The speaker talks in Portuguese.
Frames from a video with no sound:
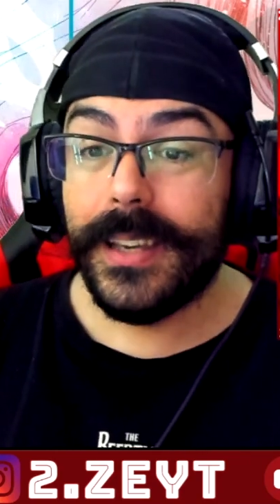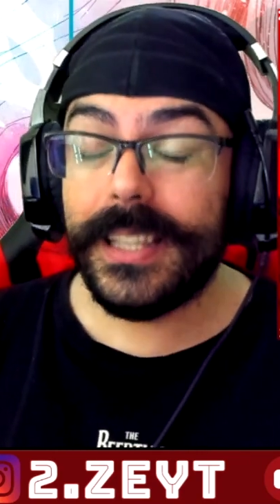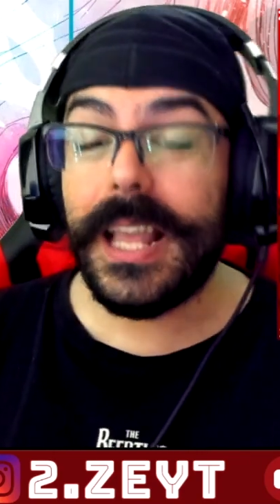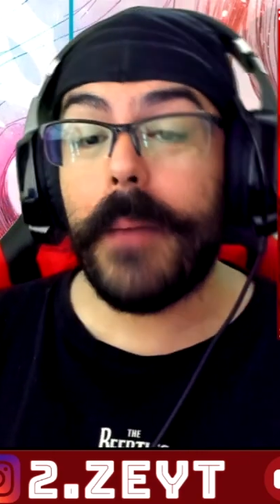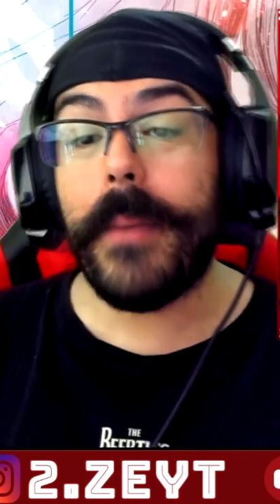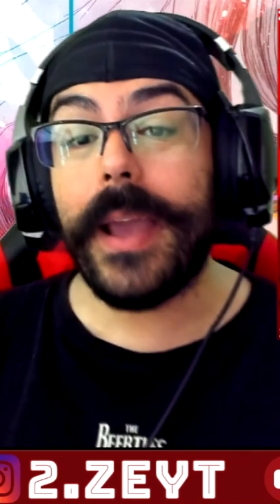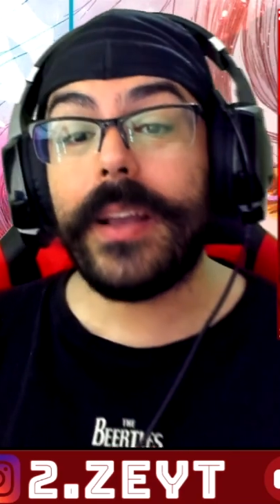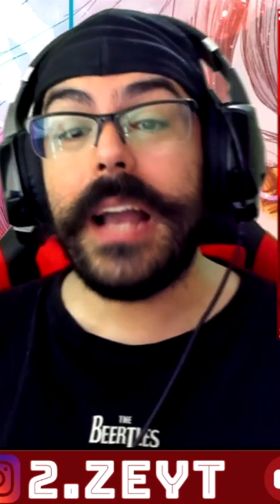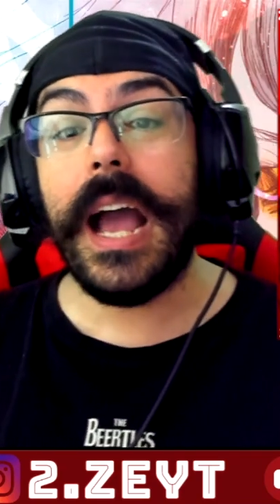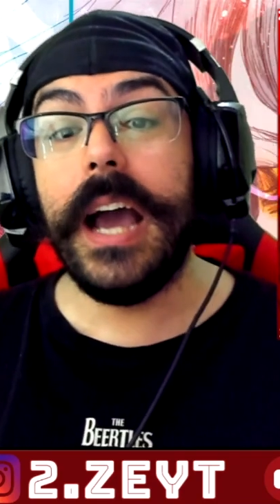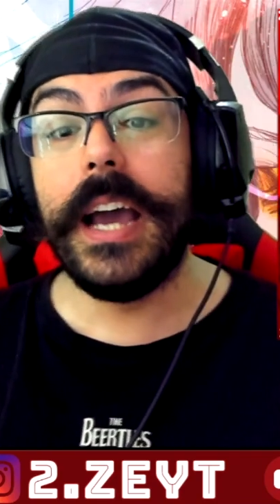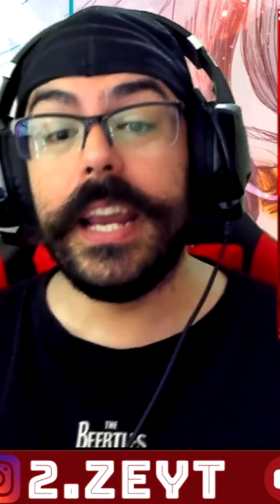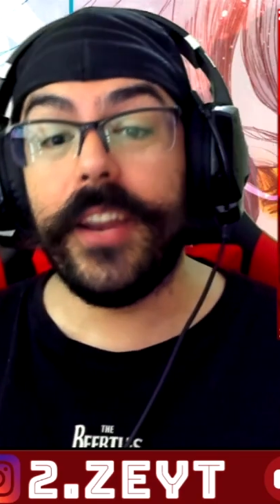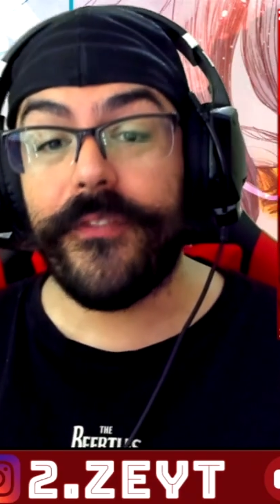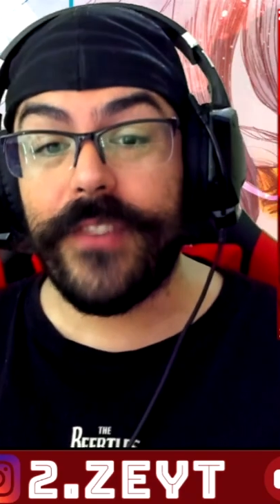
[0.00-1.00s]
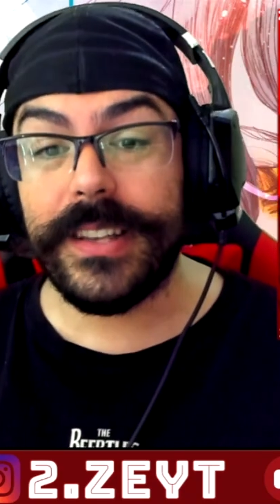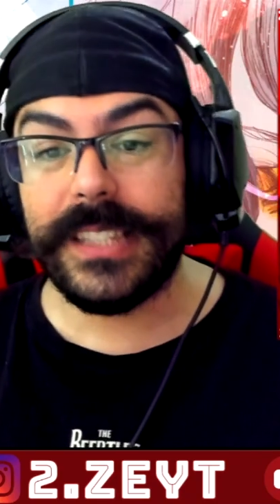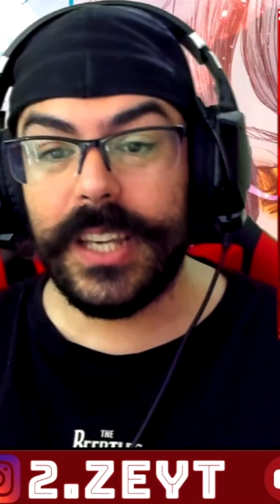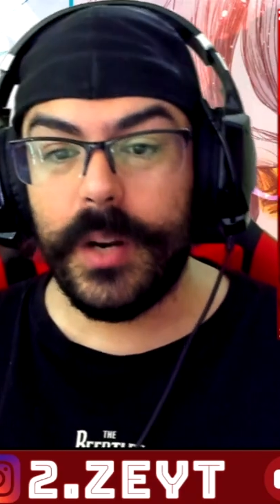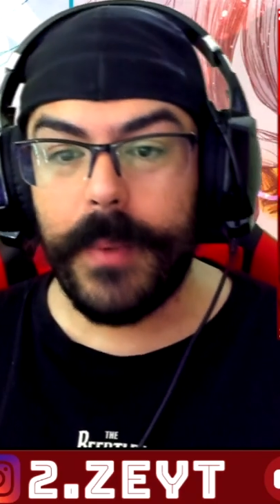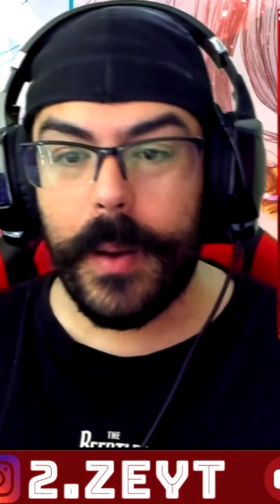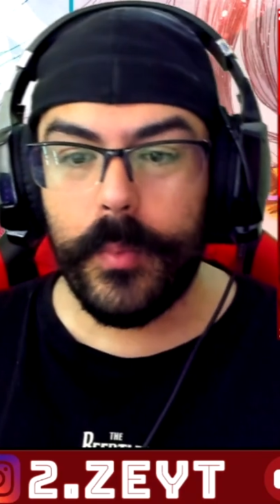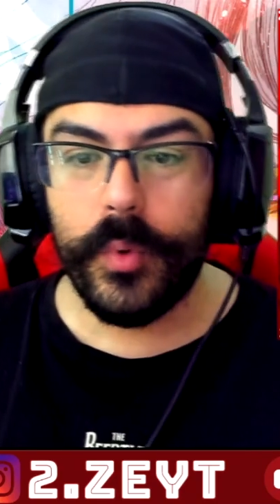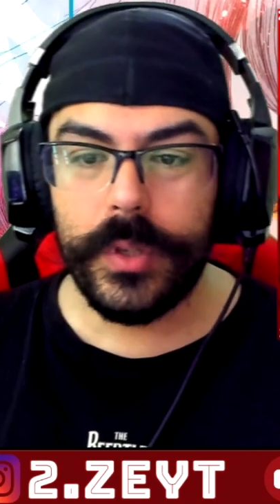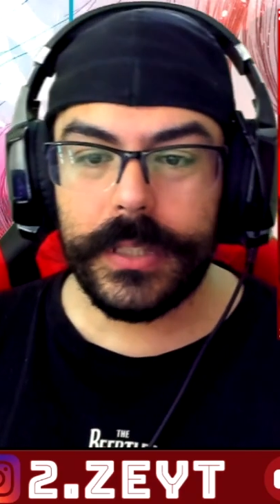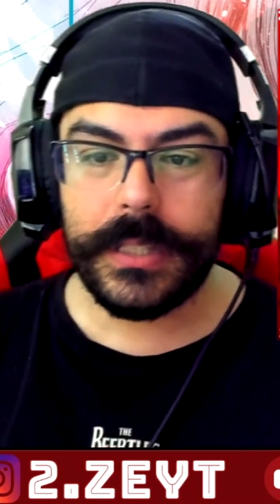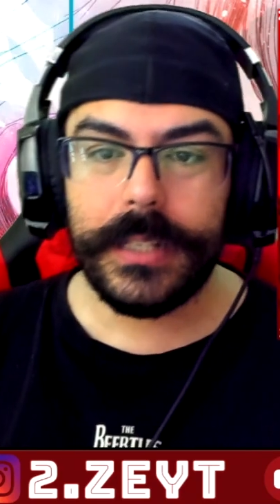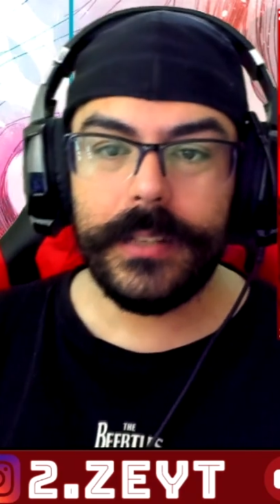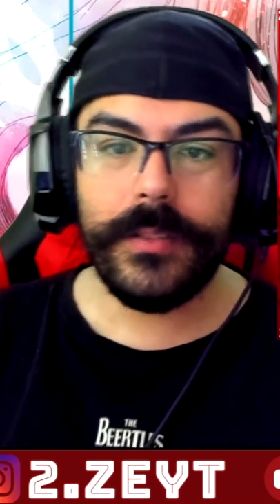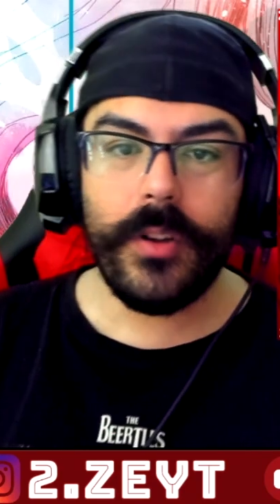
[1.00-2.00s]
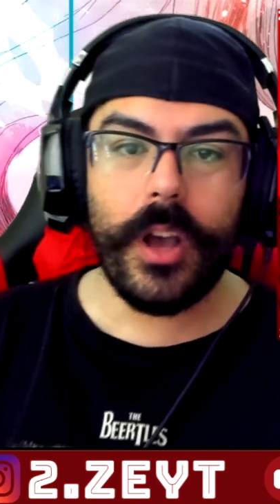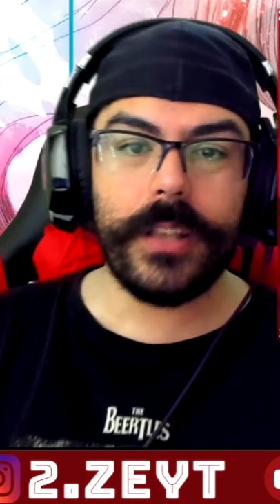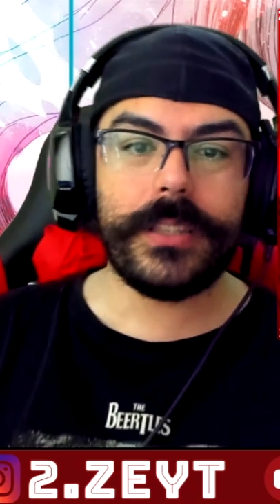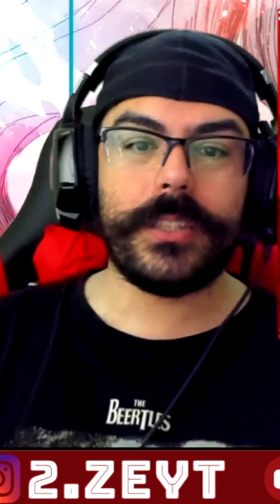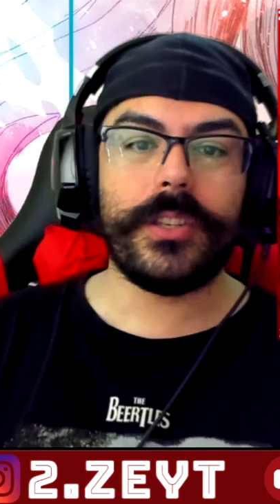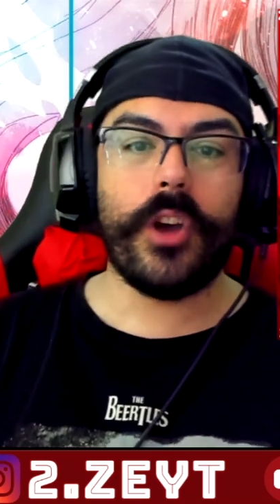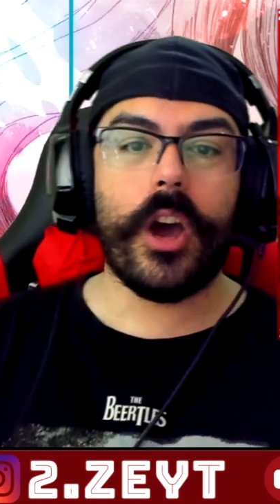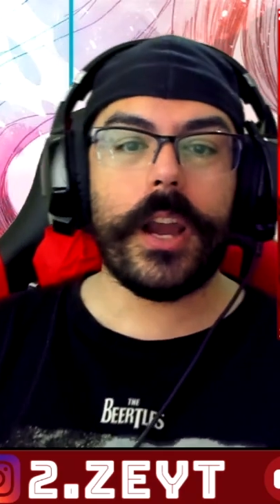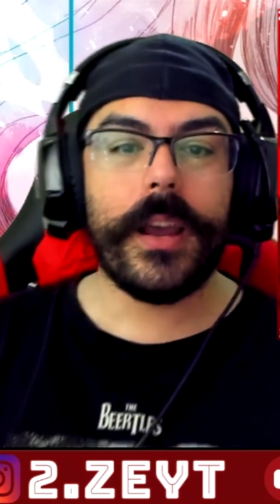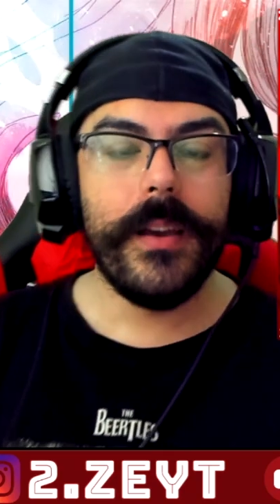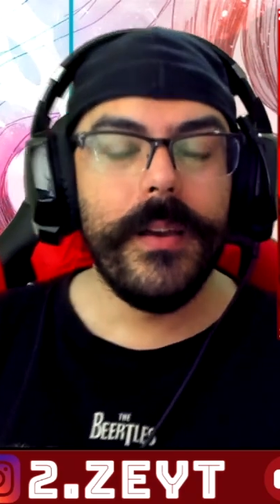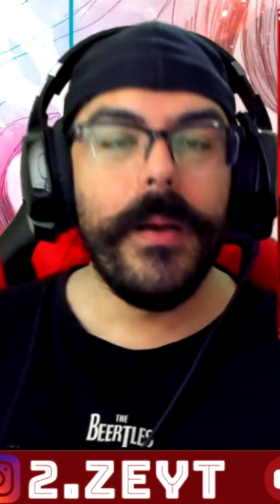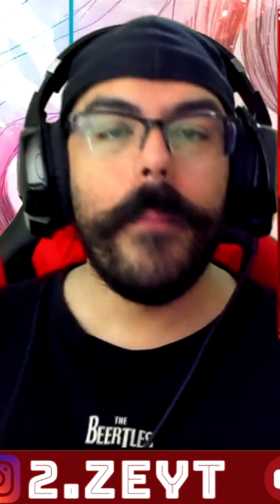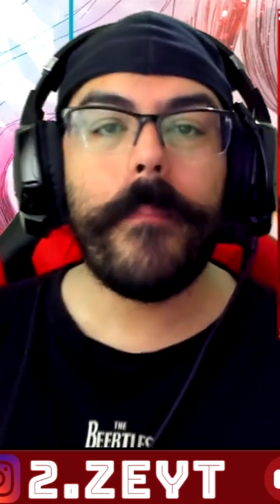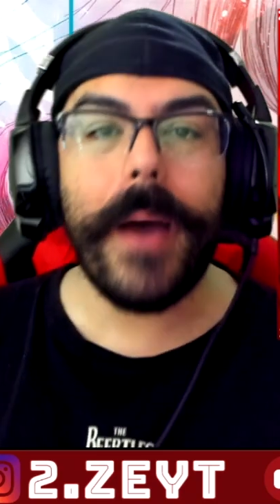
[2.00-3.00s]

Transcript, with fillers: Ainda mais com a Anne fazendo uma música, nossa senhora...